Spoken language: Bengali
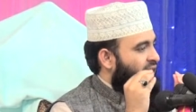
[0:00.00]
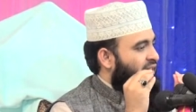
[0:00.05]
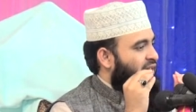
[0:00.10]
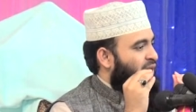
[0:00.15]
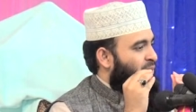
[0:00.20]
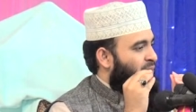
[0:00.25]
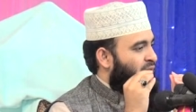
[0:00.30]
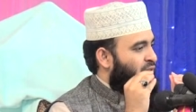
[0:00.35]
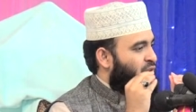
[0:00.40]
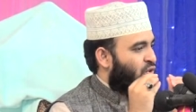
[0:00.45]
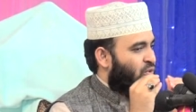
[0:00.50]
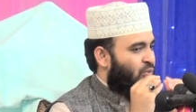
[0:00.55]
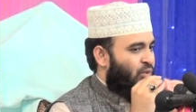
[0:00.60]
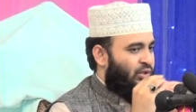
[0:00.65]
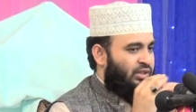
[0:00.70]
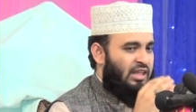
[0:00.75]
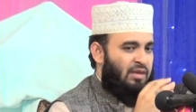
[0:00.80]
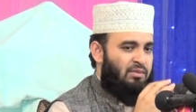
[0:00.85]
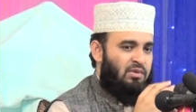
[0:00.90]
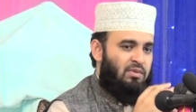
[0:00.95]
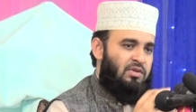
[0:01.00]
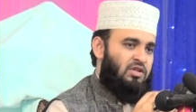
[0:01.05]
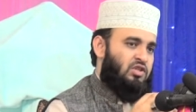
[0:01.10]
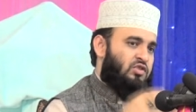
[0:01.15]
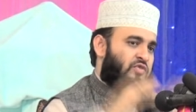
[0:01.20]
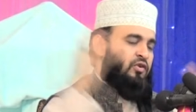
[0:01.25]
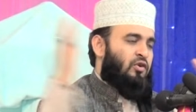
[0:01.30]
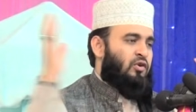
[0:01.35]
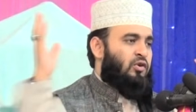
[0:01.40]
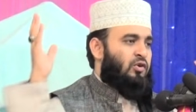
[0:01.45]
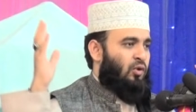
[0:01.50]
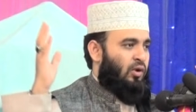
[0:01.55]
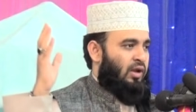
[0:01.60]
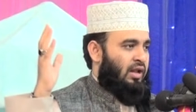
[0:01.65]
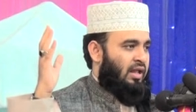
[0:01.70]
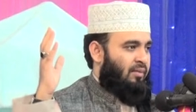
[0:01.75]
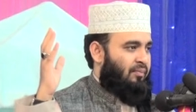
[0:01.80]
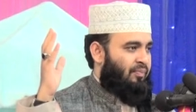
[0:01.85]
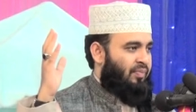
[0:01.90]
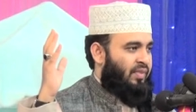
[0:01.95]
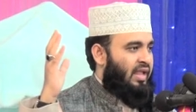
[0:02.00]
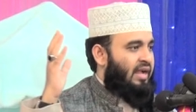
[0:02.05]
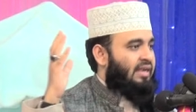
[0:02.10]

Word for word: একটা বিন্দুর মধ্যে আমি বিস্ফোরণ করলাম